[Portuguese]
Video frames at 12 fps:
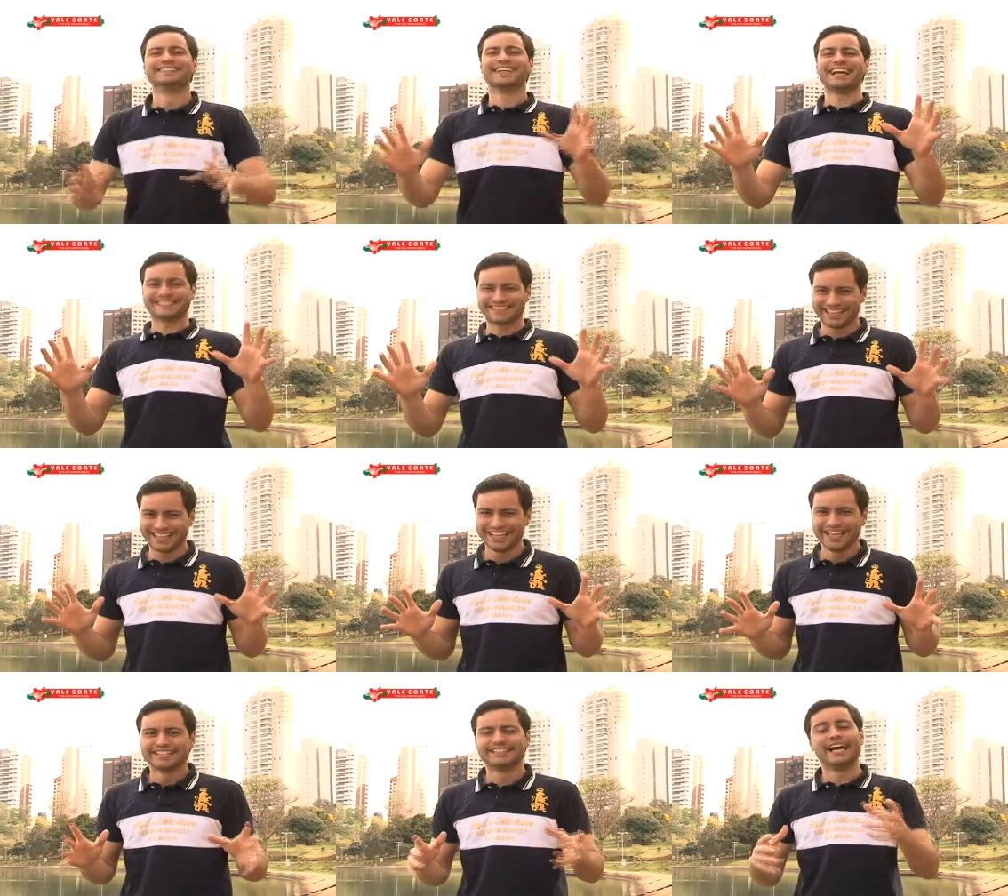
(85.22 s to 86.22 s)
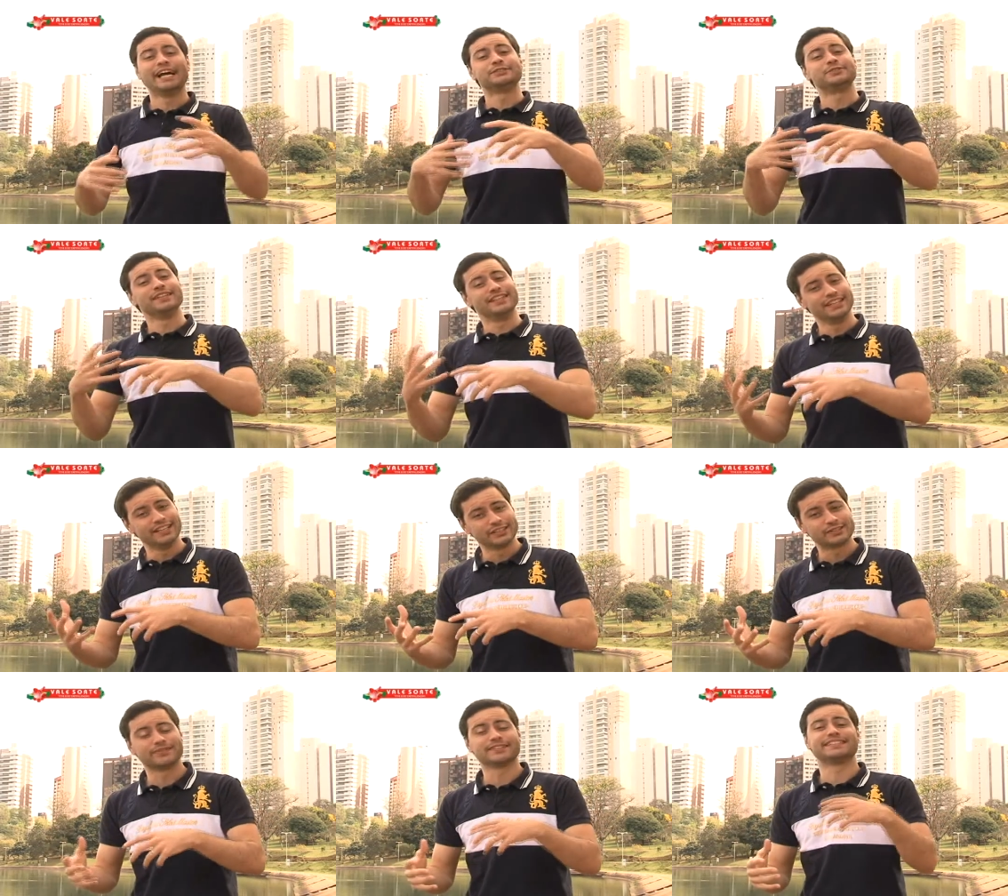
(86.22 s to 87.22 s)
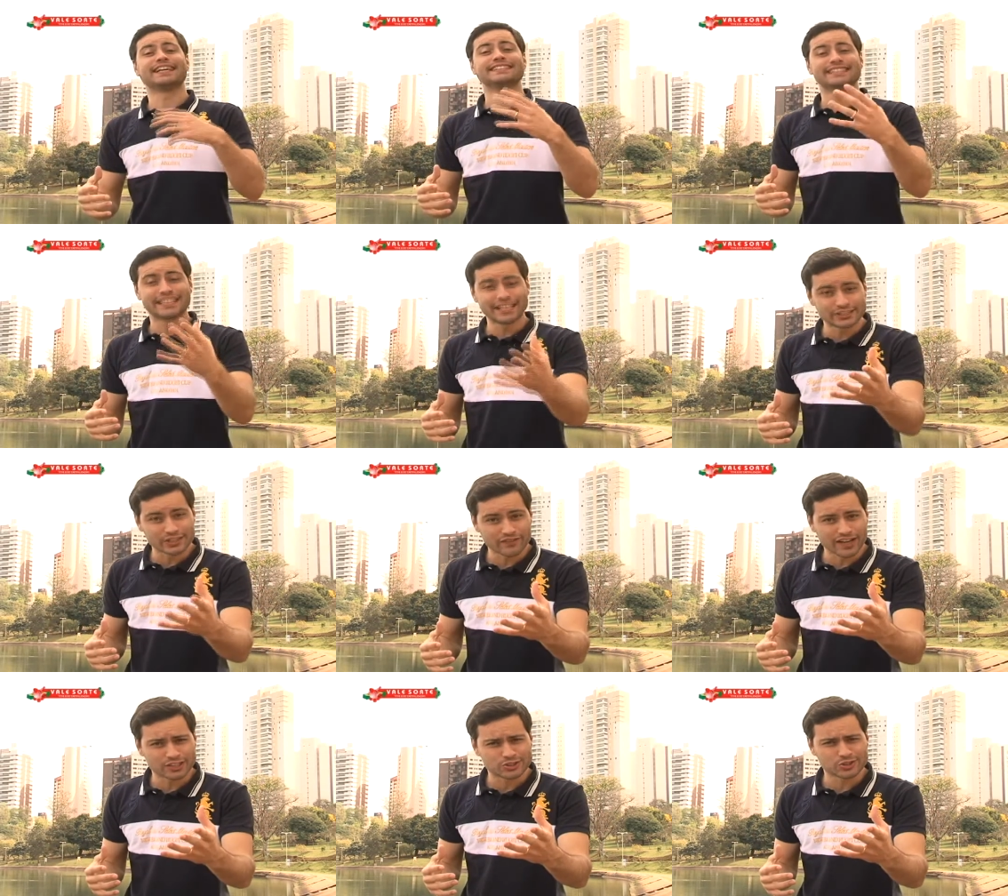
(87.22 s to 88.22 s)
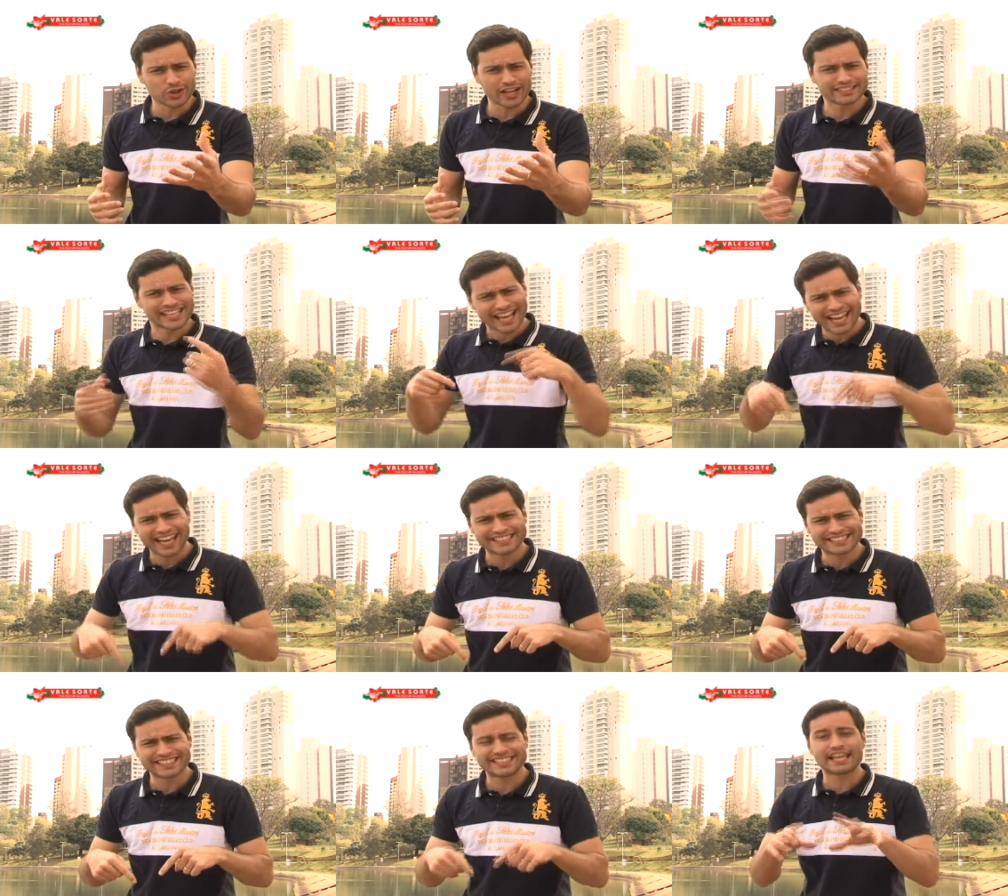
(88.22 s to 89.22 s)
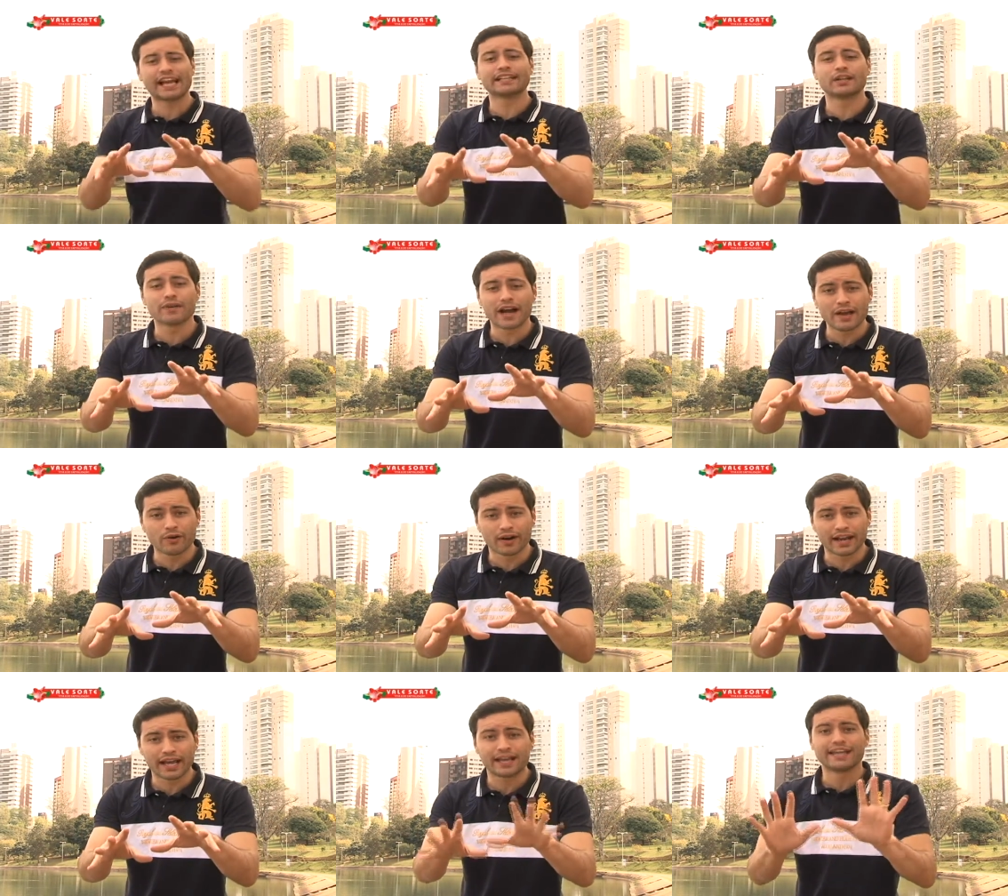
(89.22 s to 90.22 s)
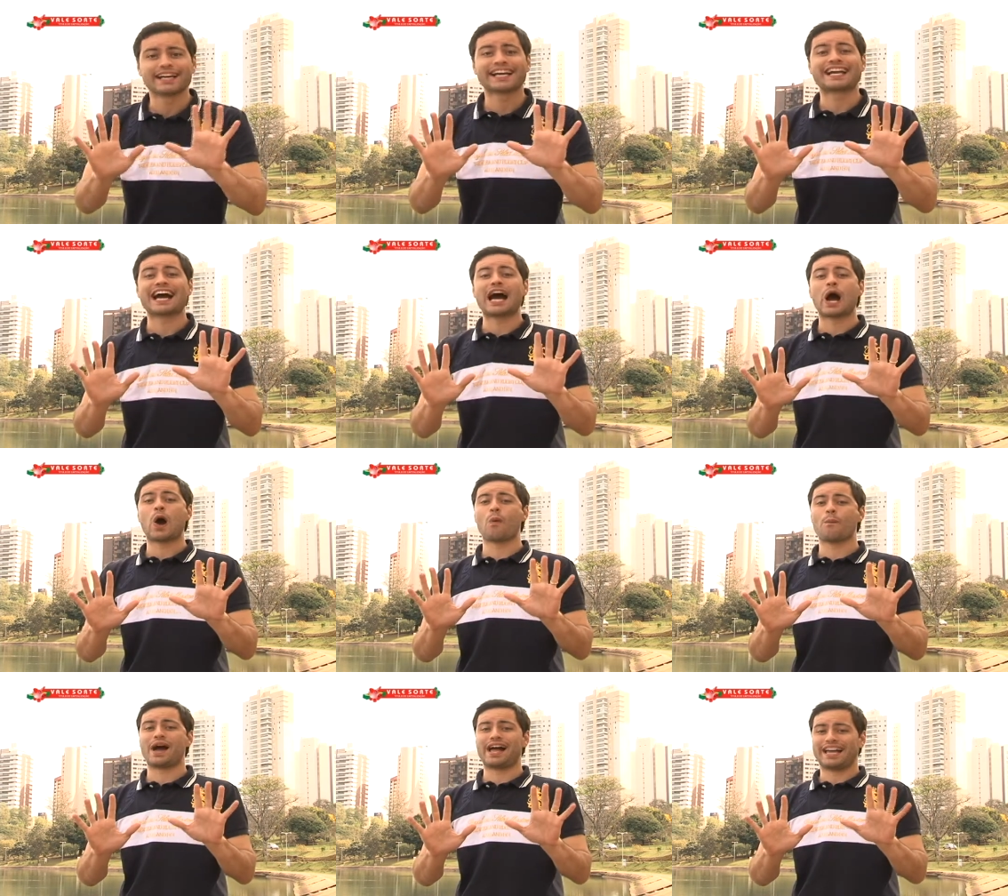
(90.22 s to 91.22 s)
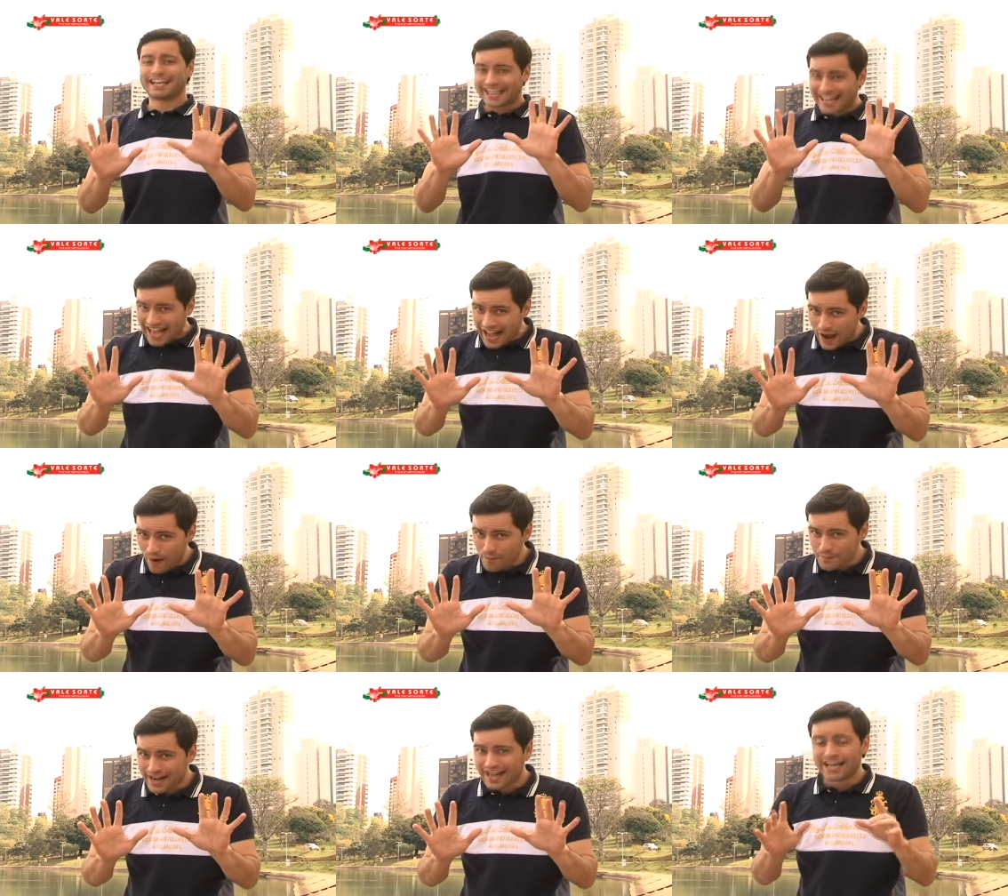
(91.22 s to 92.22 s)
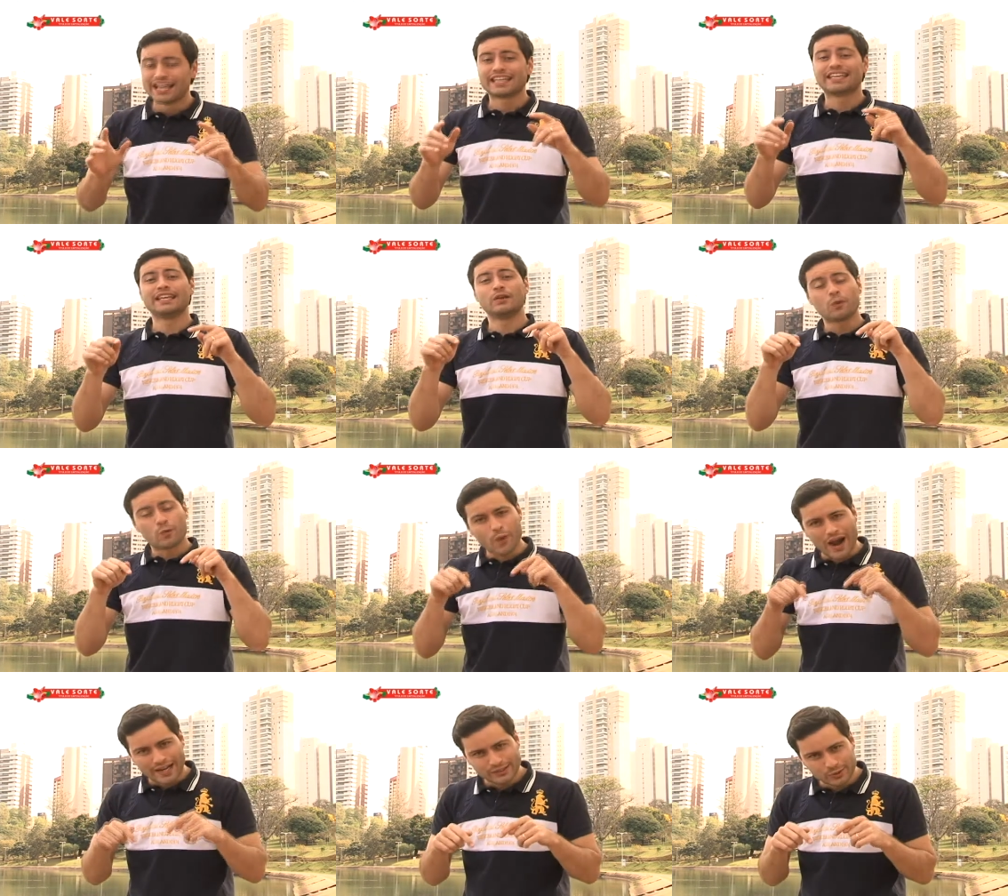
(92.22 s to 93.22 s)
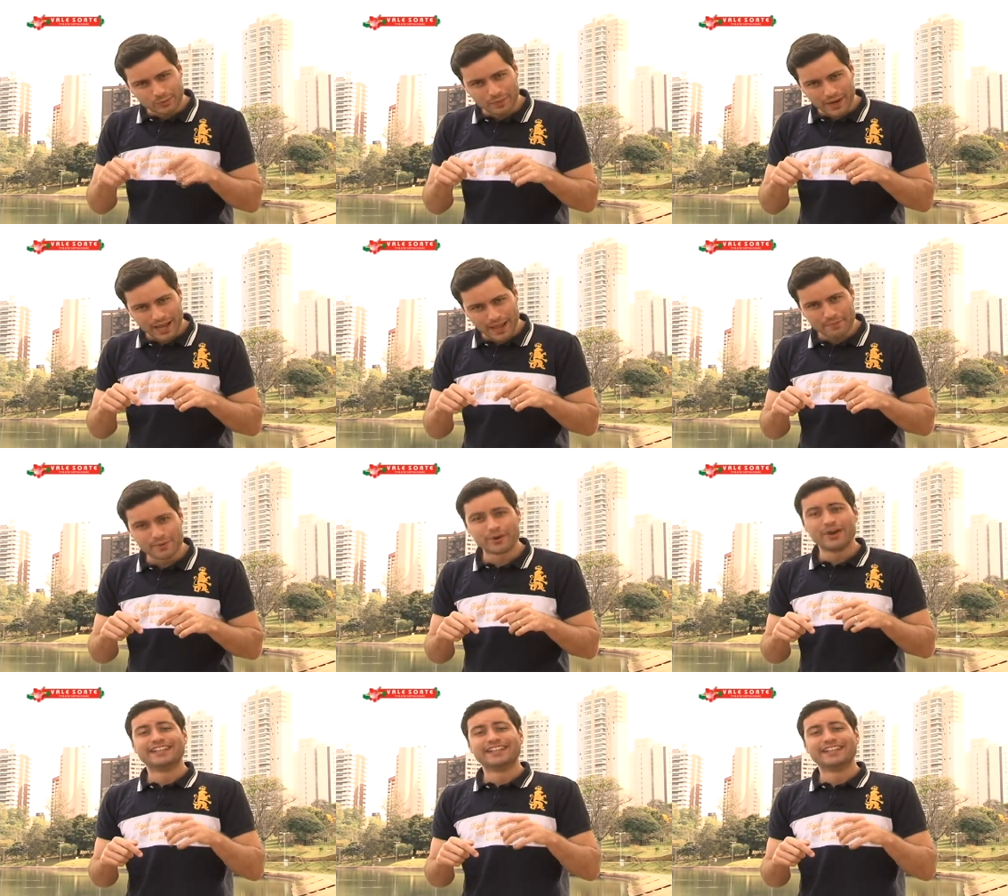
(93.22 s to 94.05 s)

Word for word: Já sei, desde o início você adquire seu vale sorte, acredita e ainda não ganhou, né? calma, calma, que no quarto prêmio